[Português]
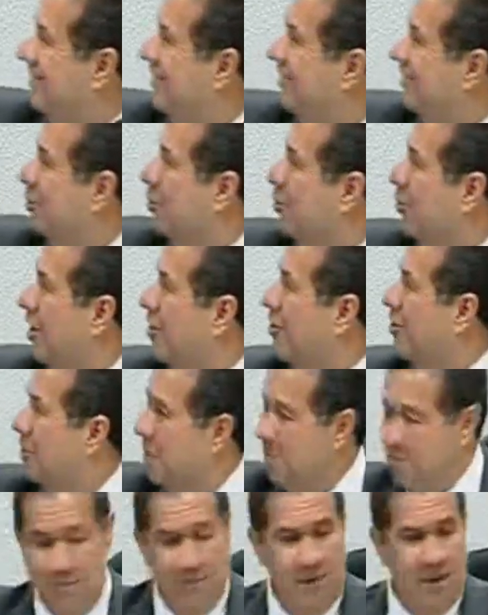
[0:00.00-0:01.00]
Tudo ótimo.
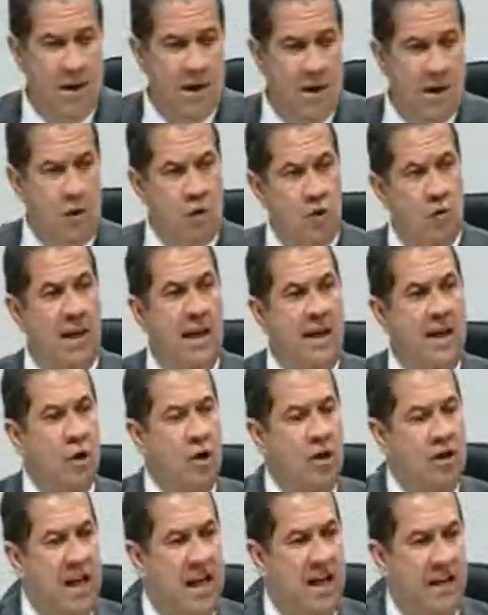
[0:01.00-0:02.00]
Numa
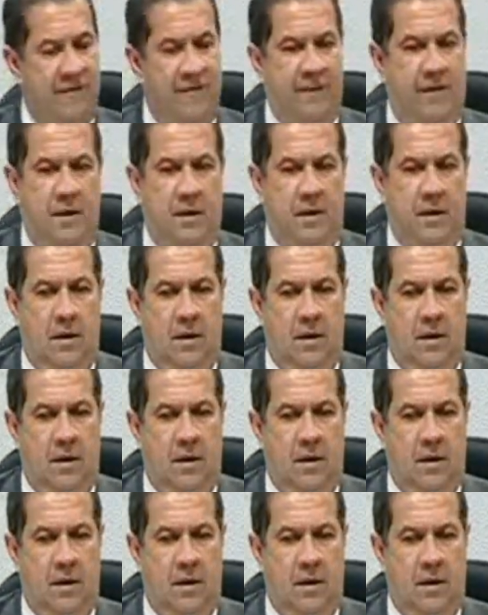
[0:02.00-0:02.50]
aeronave